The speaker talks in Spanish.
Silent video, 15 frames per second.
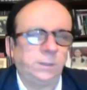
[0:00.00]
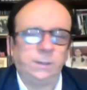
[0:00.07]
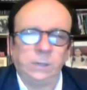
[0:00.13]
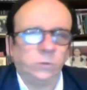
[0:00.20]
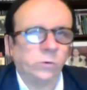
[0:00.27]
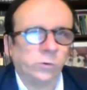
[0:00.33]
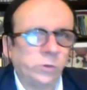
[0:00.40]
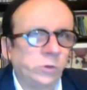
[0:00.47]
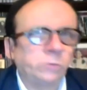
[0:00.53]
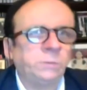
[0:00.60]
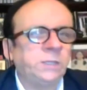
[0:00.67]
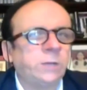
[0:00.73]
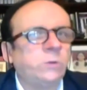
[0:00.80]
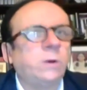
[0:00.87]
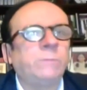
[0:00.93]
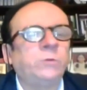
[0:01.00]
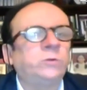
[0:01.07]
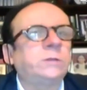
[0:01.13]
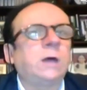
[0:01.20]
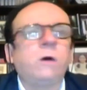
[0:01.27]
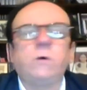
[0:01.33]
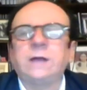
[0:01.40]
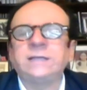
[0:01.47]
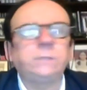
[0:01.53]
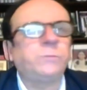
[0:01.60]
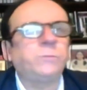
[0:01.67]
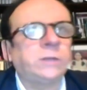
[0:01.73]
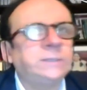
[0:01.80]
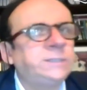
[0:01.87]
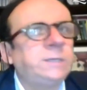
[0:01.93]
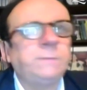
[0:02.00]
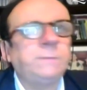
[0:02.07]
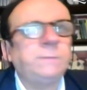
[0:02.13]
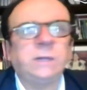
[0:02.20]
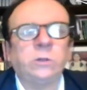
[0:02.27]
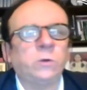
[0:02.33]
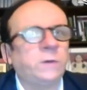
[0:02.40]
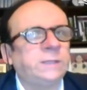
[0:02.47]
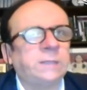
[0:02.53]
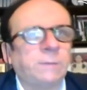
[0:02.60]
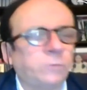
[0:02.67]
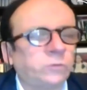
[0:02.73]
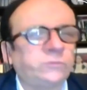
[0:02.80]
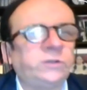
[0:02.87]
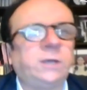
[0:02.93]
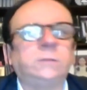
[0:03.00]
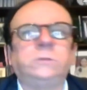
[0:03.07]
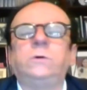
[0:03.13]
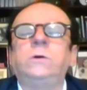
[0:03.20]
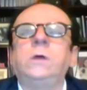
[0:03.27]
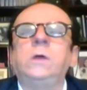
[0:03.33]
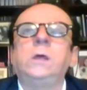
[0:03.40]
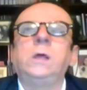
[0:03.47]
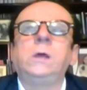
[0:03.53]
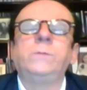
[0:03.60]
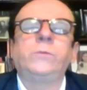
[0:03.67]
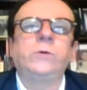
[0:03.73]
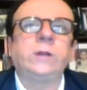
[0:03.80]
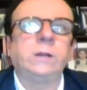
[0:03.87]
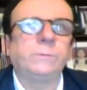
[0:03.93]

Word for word: En el corredor minero han votado casi por encima del 90% por el